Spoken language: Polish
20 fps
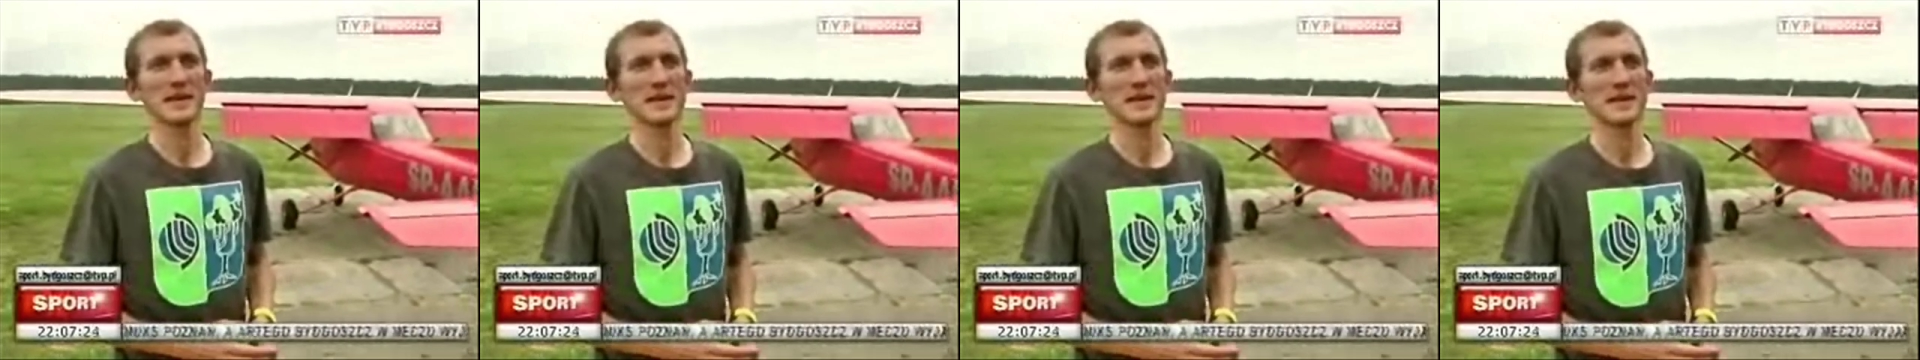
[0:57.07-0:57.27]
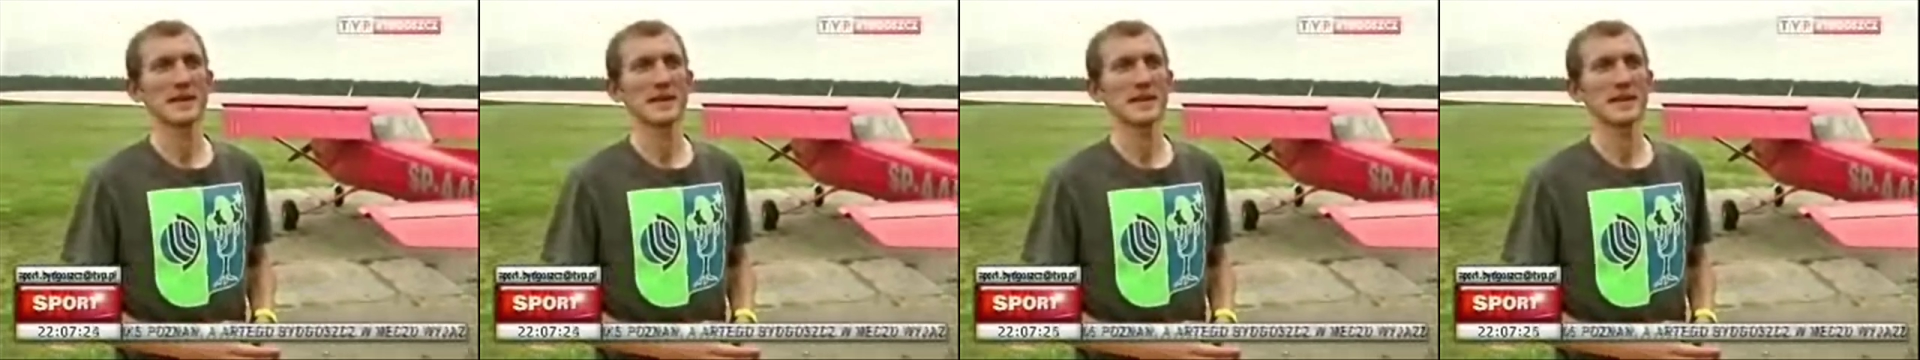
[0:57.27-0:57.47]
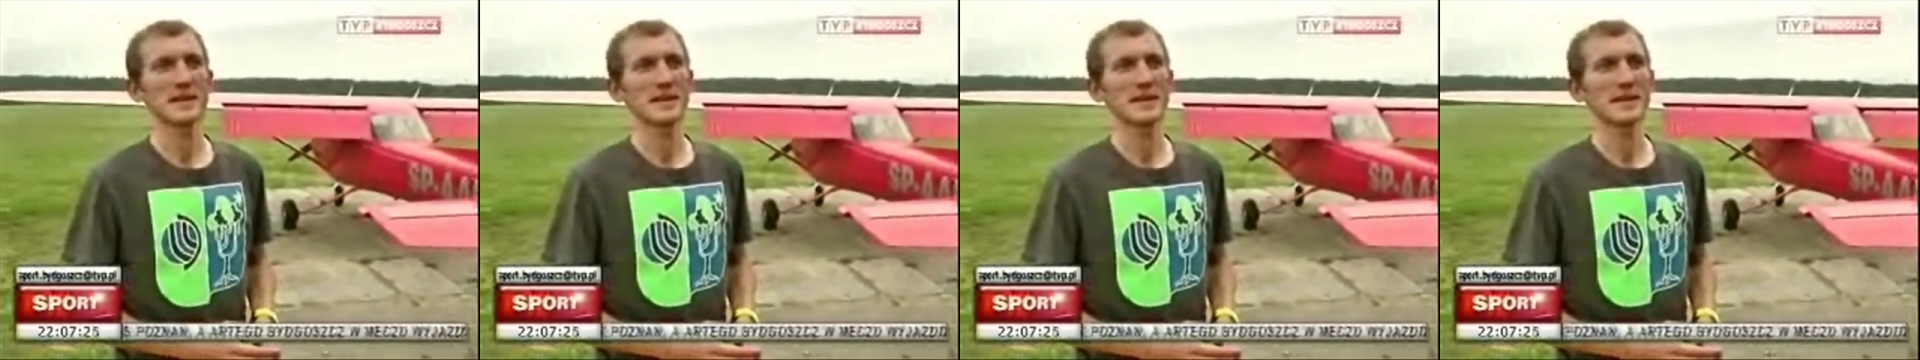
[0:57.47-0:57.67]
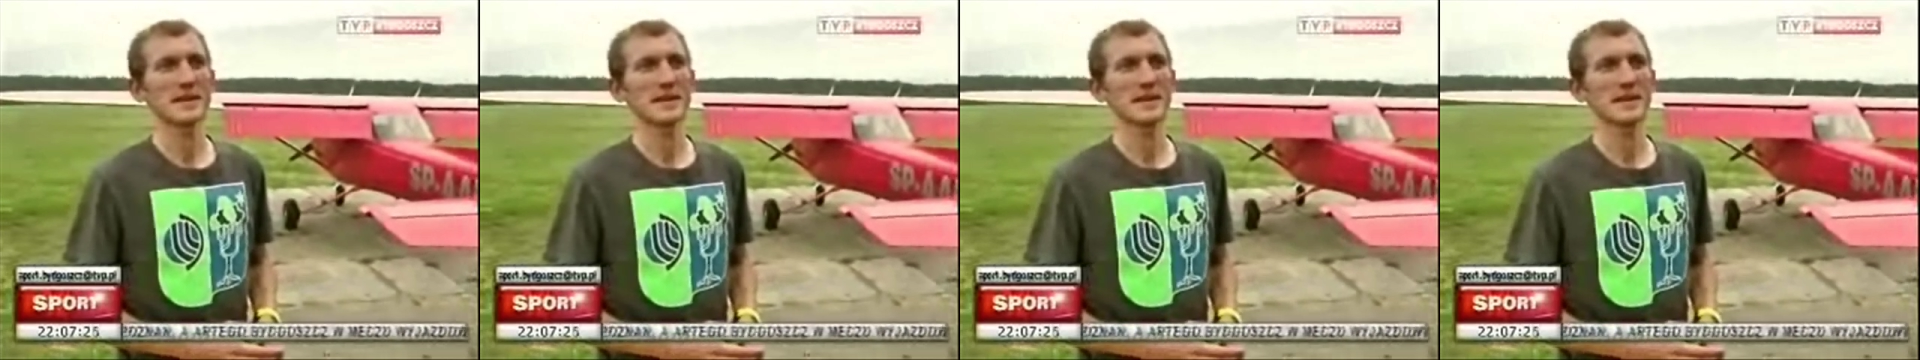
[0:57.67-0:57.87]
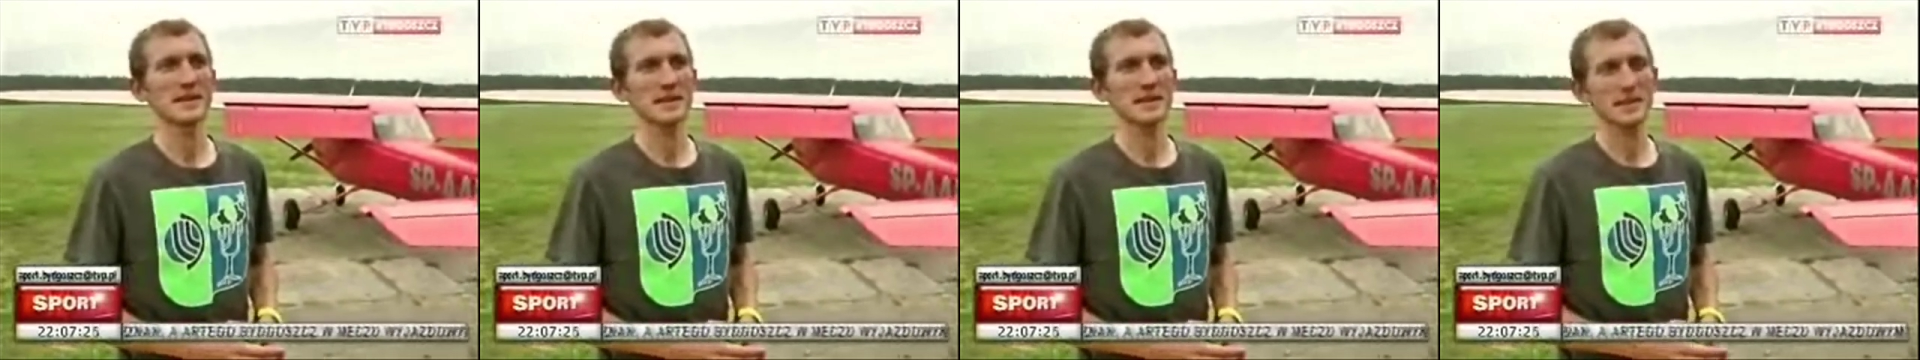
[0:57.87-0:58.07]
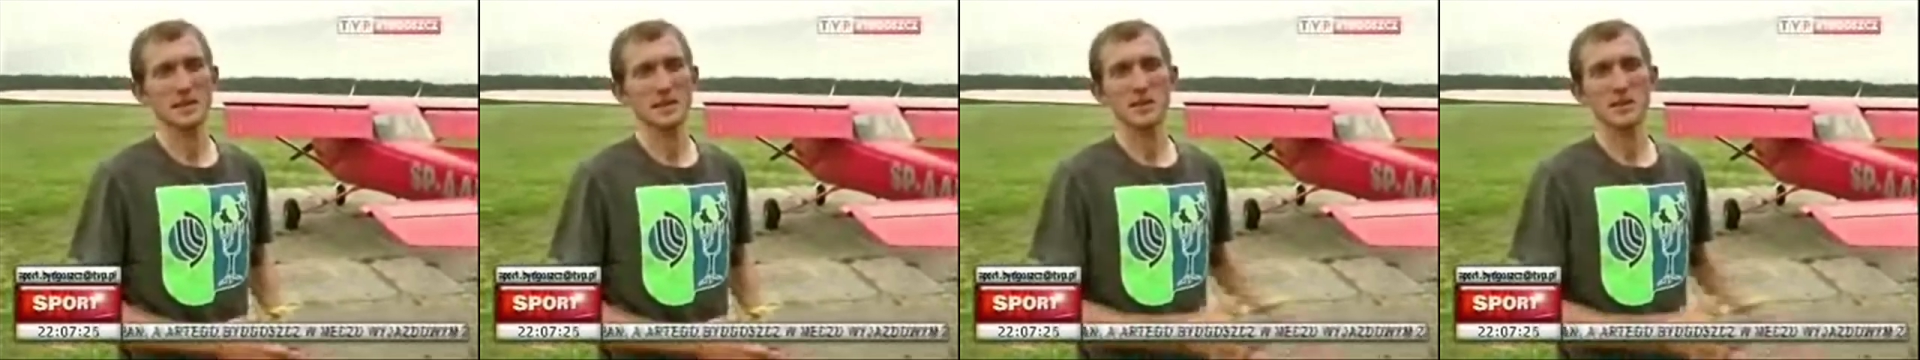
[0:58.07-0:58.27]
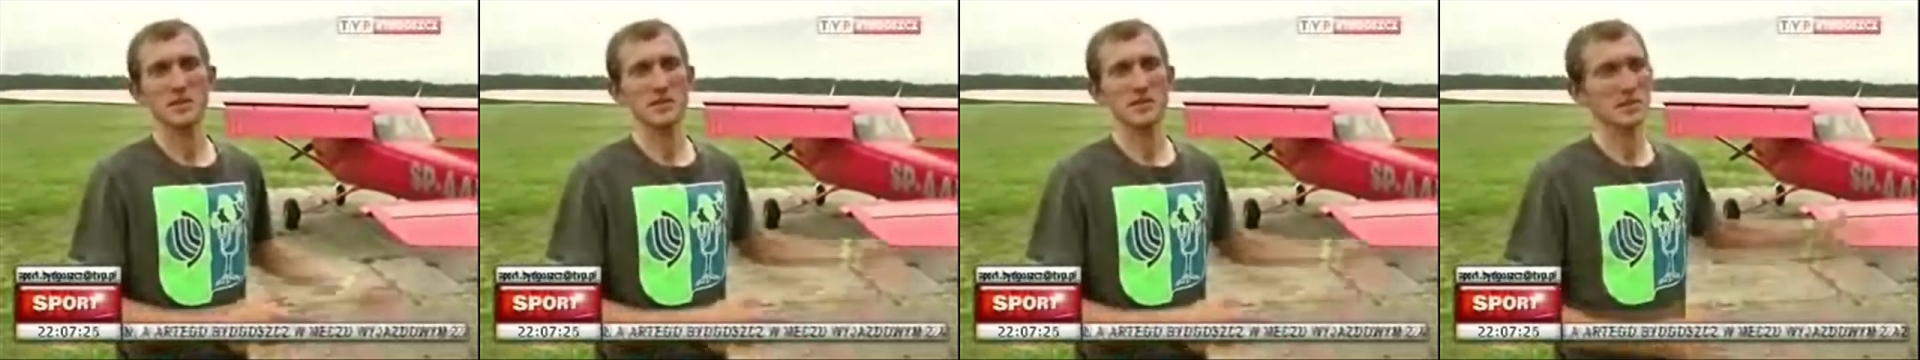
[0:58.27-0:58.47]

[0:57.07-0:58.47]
E, tak samo,